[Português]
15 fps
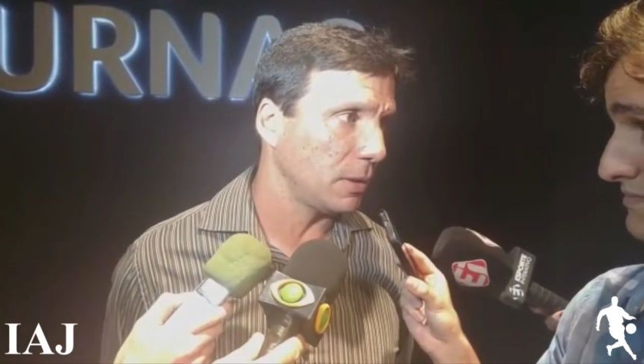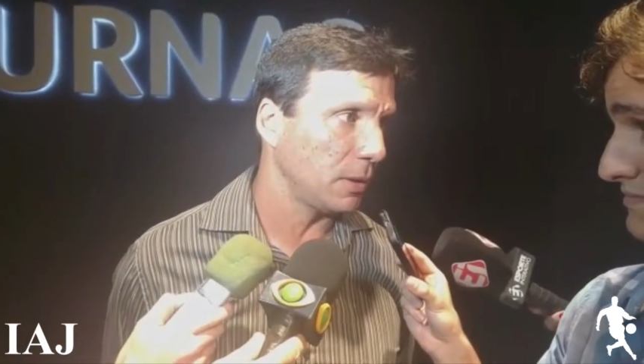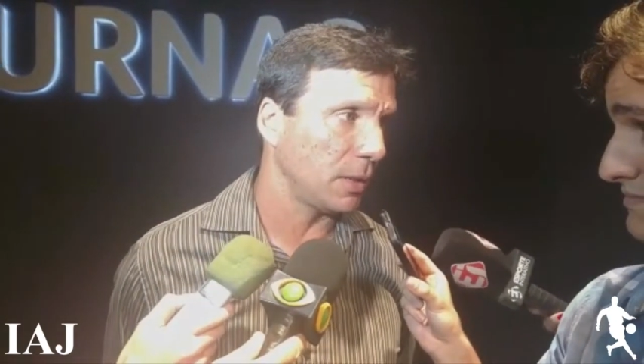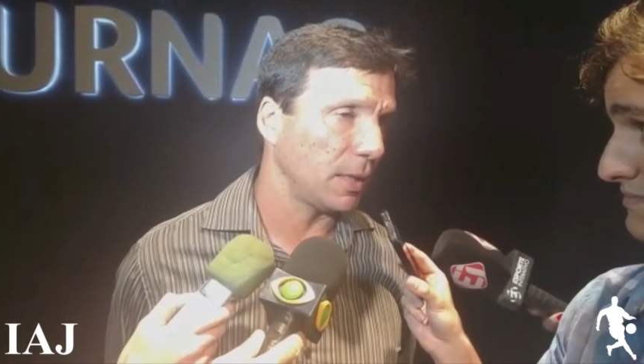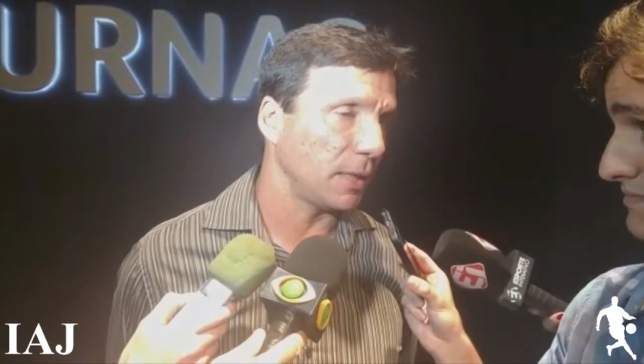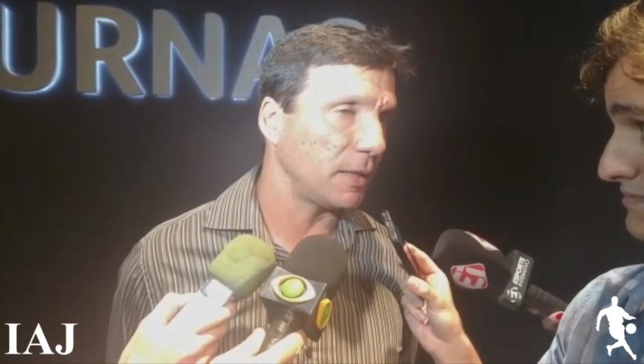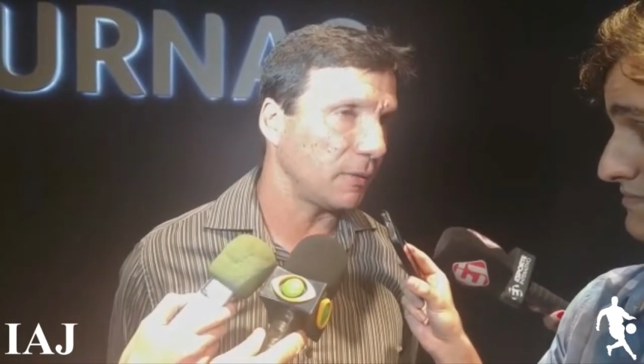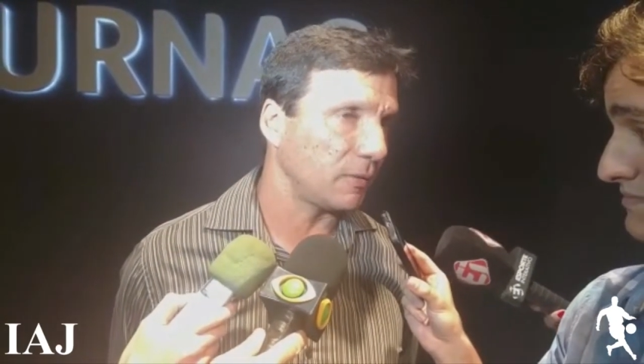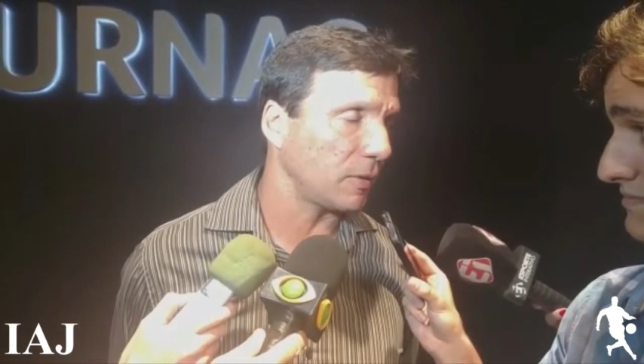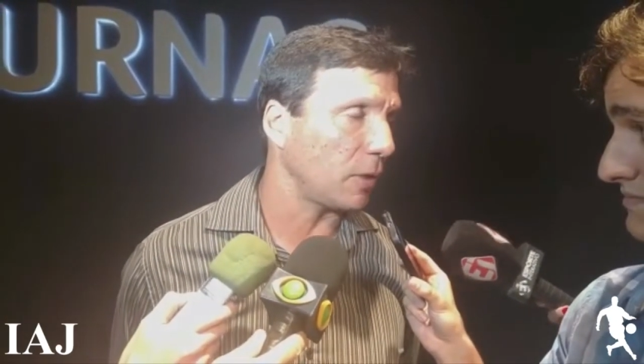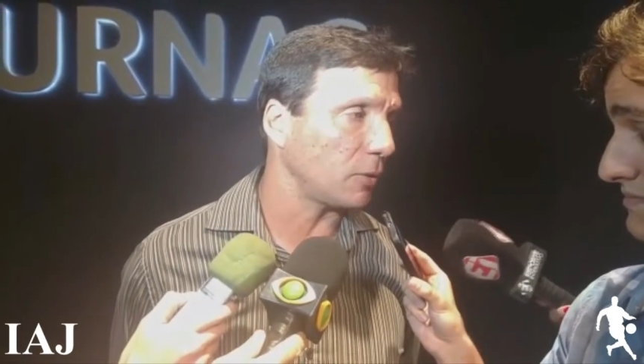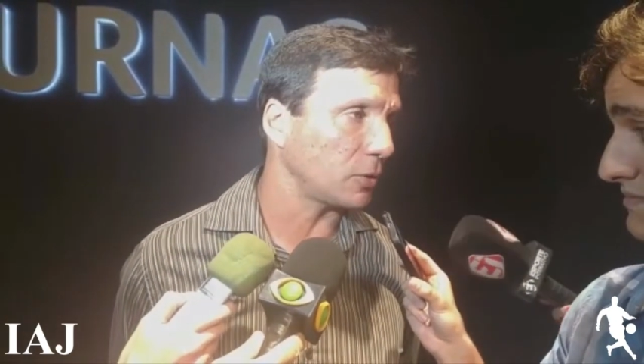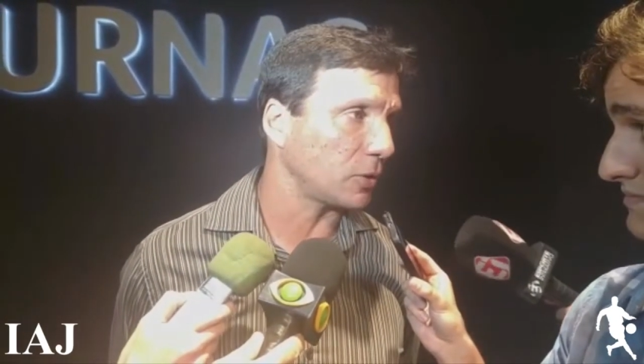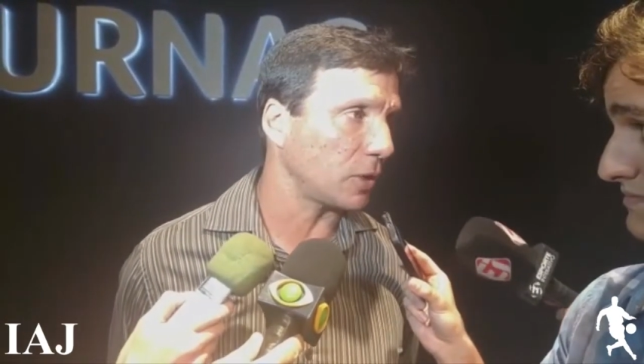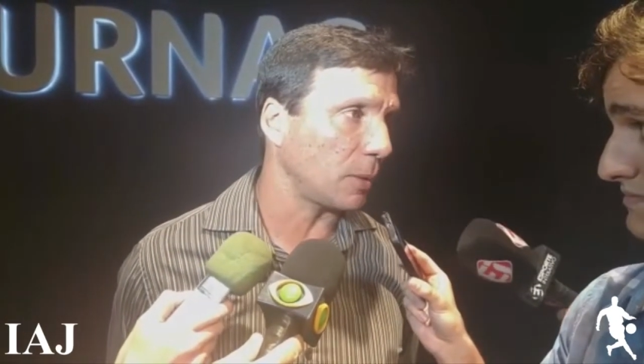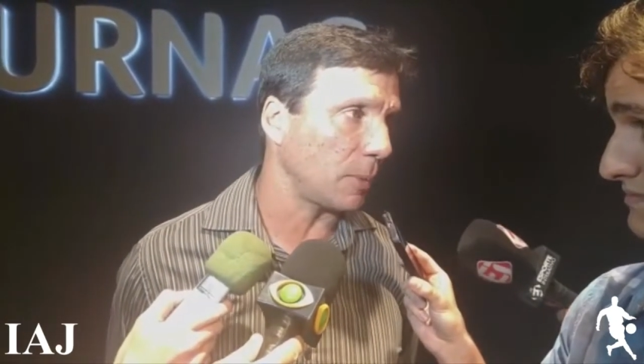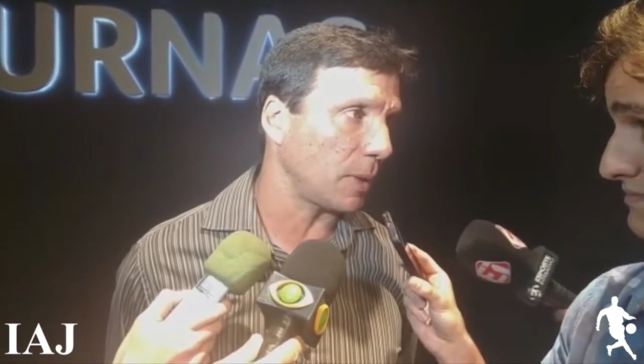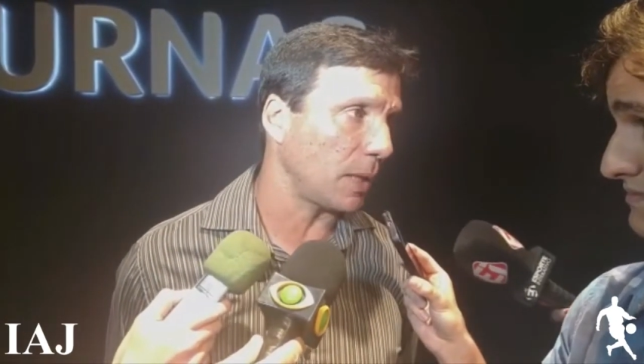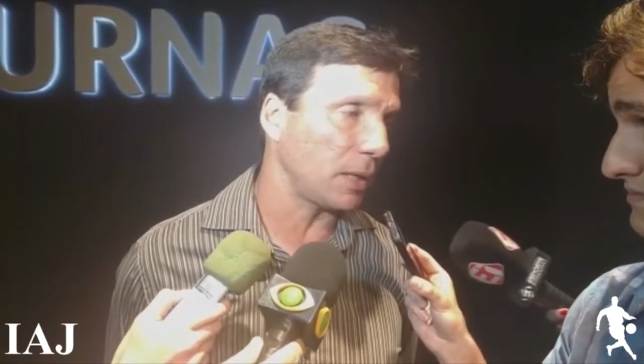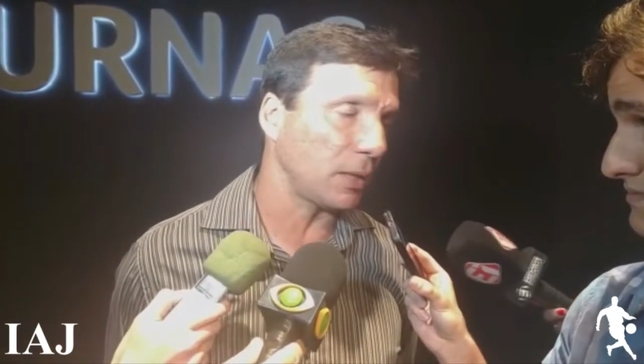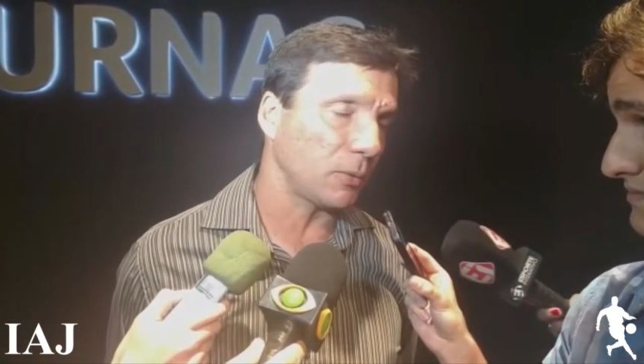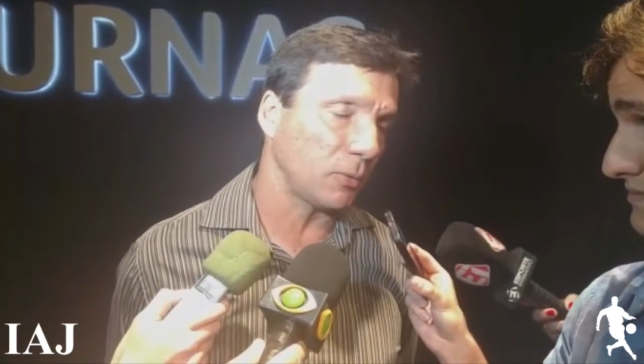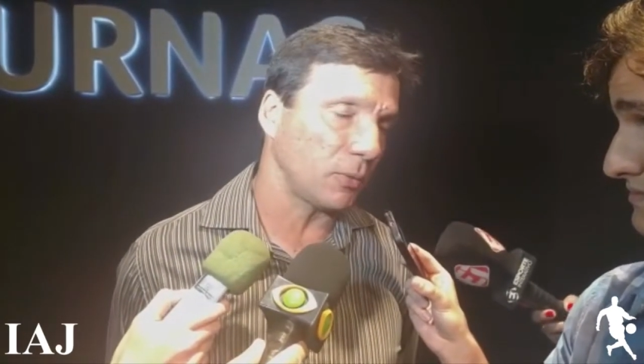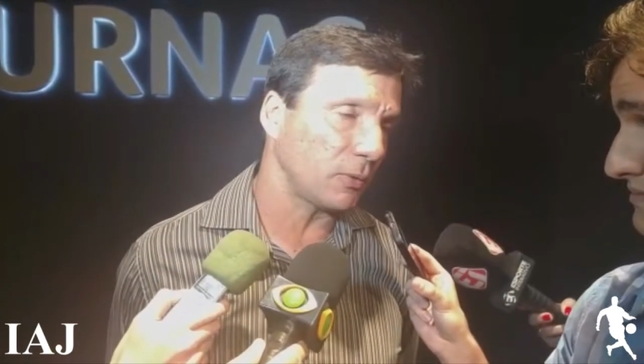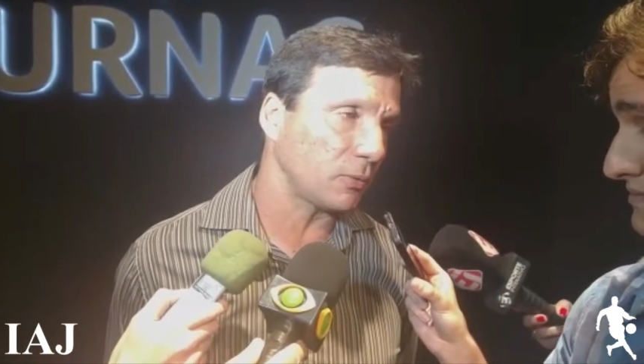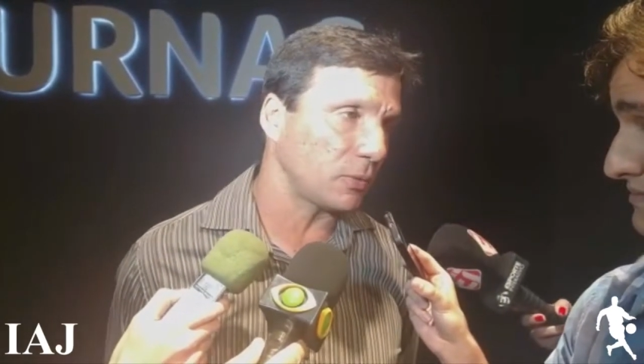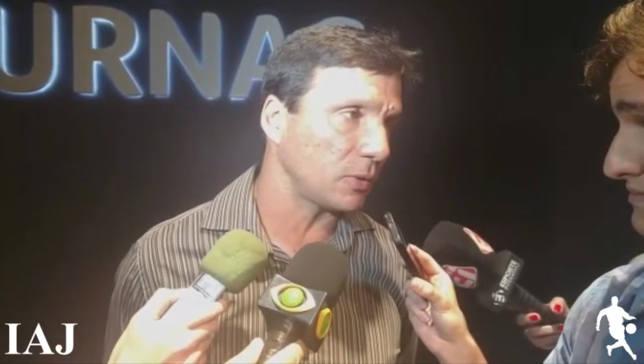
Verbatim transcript: é, inicial de trabalho e com isso